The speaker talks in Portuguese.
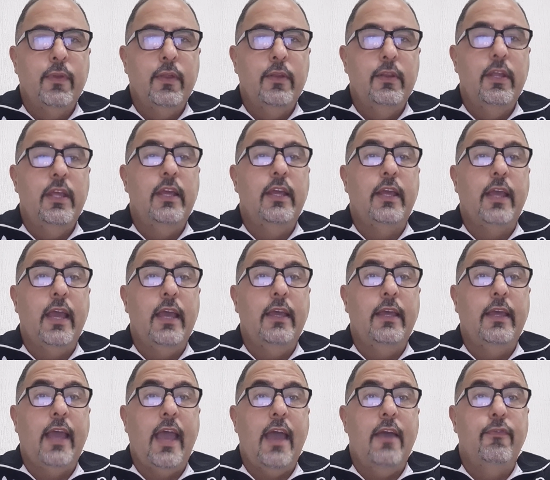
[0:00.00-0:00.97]
Ninguém
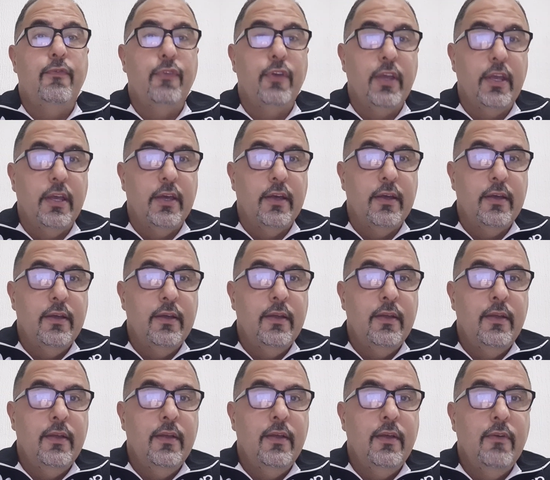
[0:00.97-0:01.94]
quer vir,
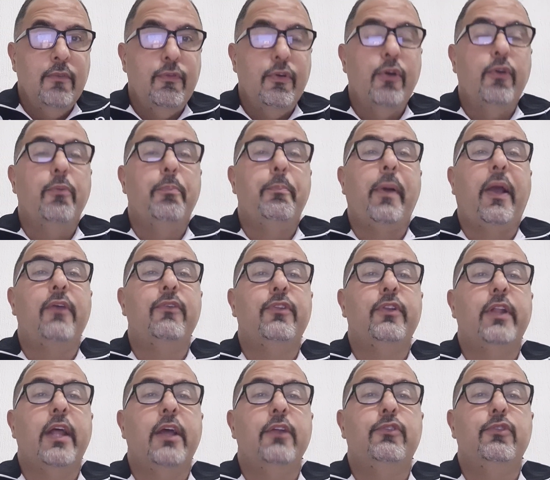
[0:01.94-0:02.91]
foi o que o
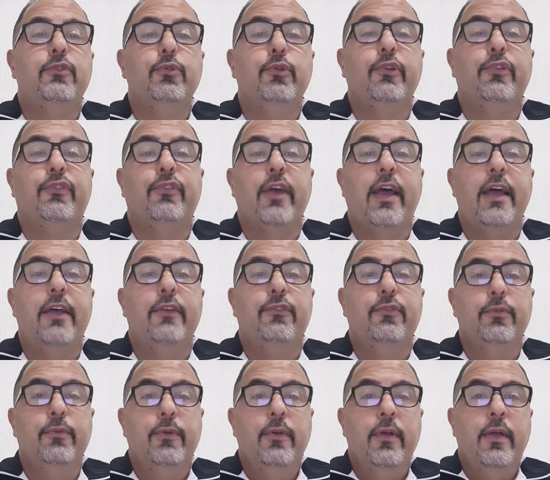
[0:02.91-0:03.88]
presidente
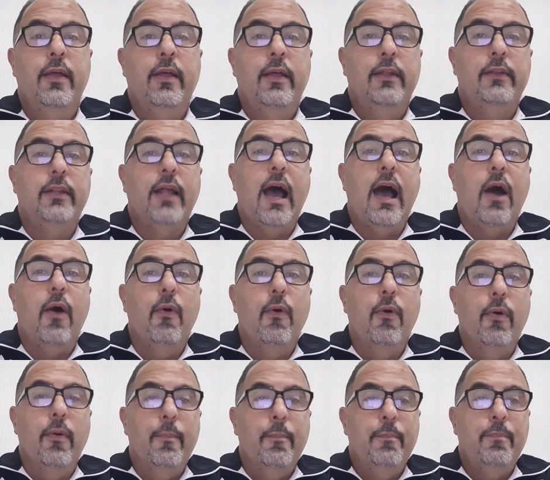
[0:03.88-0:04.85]
Turcésio
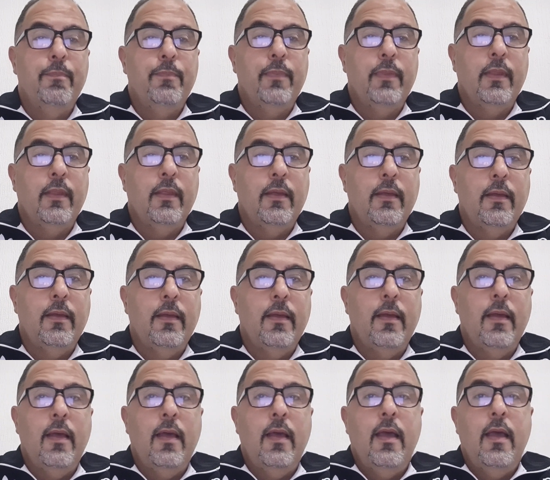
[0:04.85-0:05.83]
narrou.
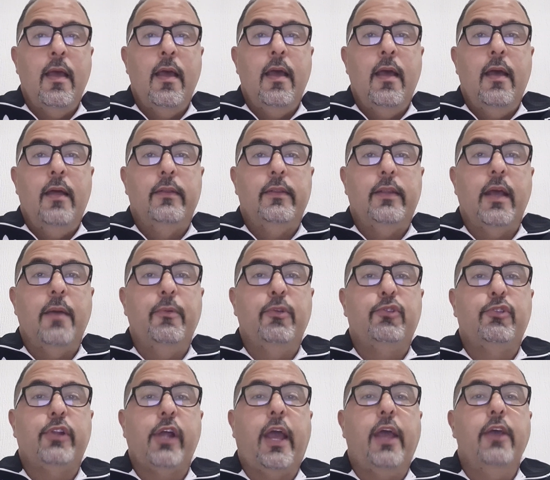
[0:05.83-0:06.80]

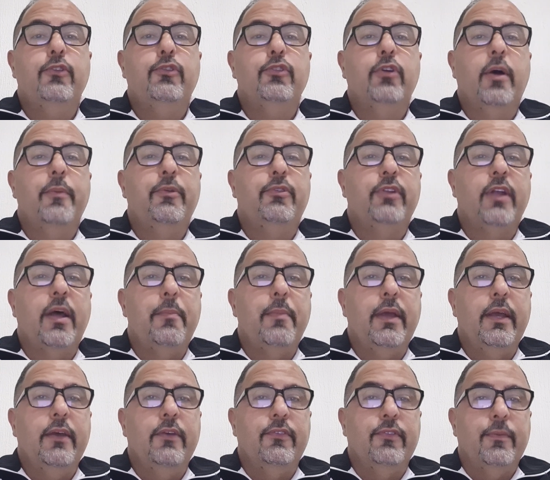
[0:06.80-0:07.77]
Temos três nomes na
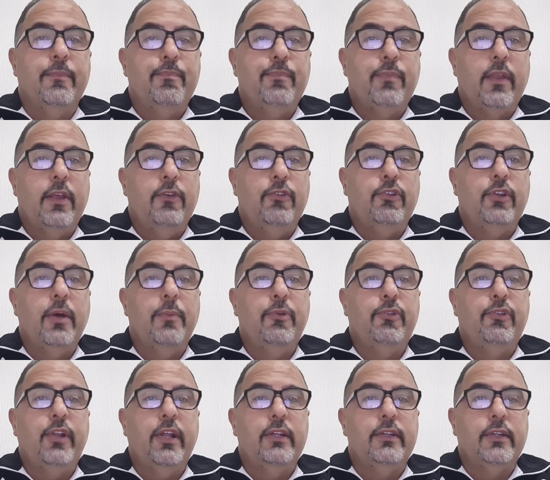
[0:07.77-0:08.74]
mesa.
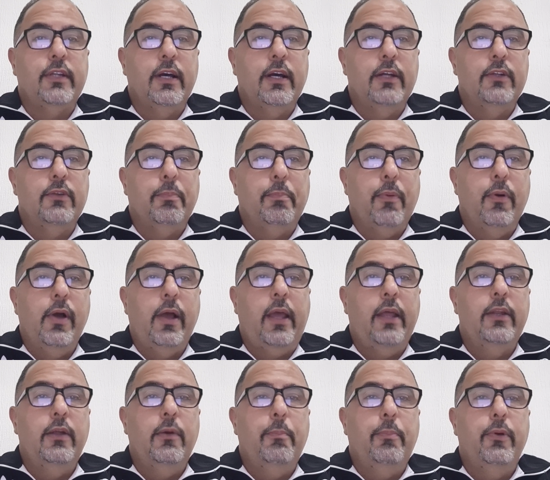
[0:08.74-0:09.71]
Estamos tentando,
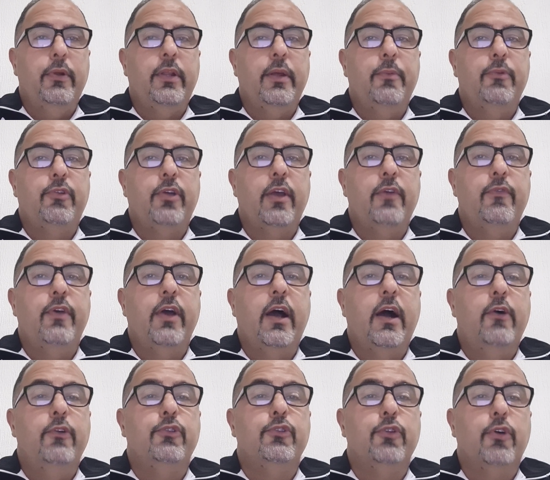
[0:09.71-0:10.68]
porém não podemos
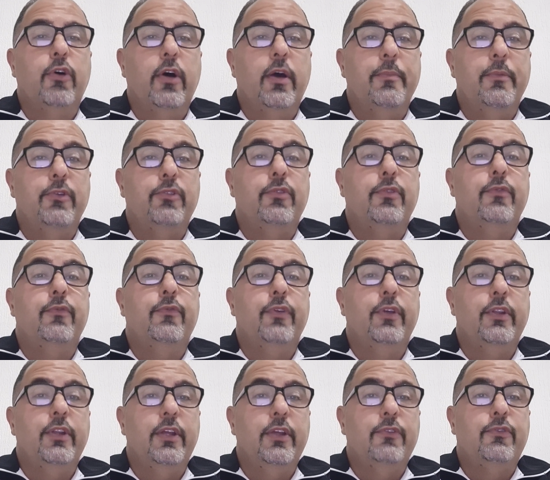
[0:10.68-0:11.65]
revelar os nomes.
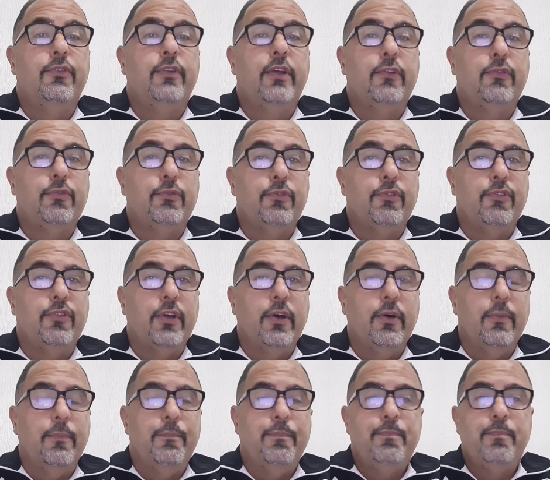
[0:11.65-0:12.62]
Vinícius
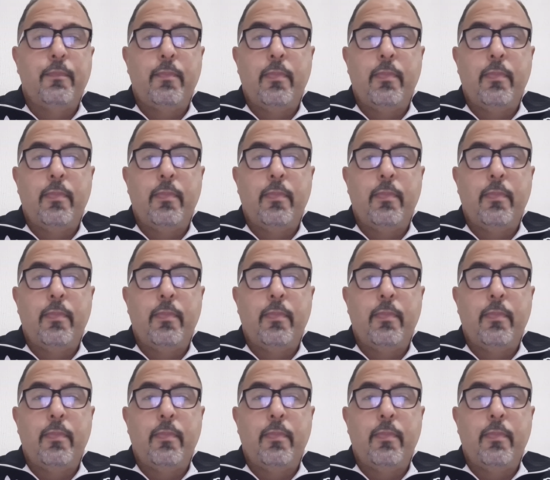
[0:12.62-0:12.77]
Assunção.